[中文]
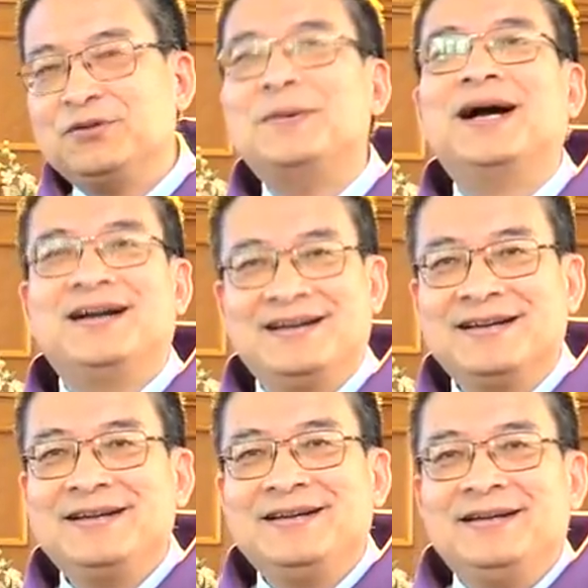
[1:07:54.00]
对吗？
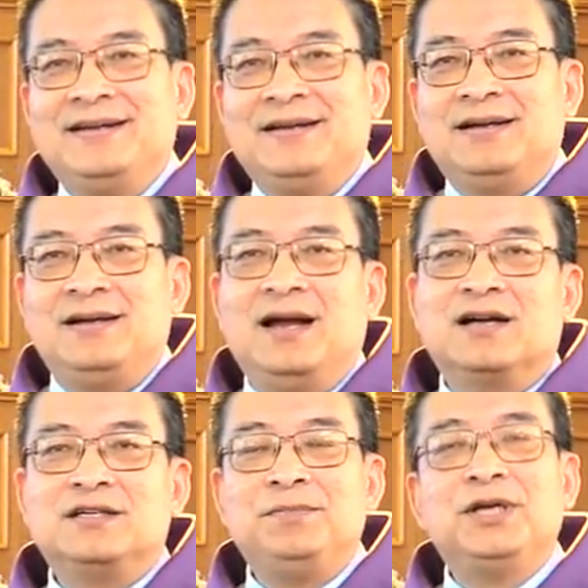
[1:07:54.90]

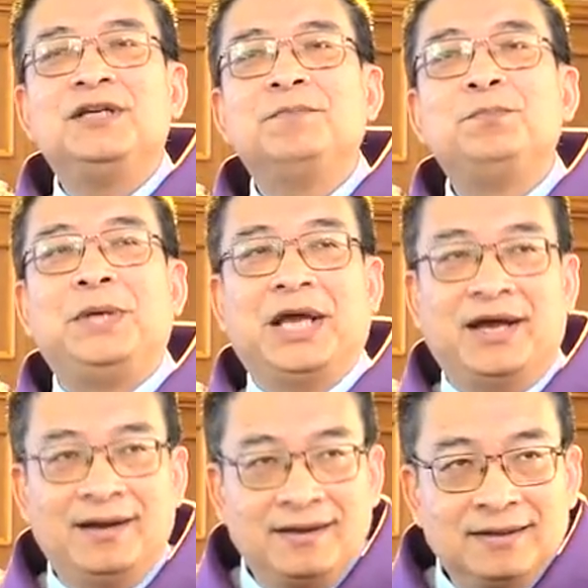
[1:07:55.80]
粮食平行
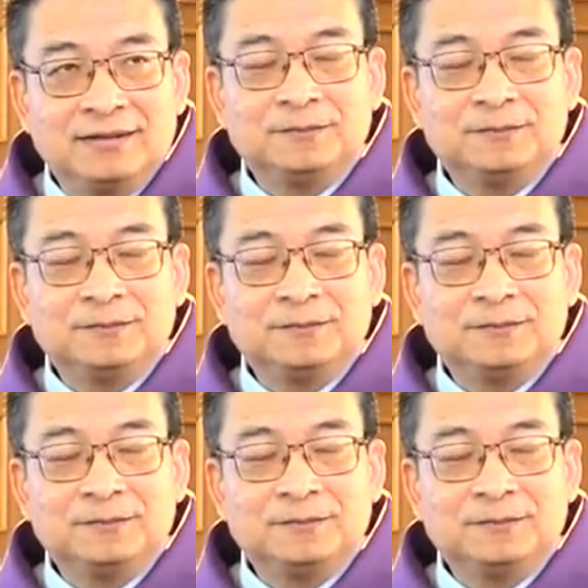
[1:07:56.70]
饼。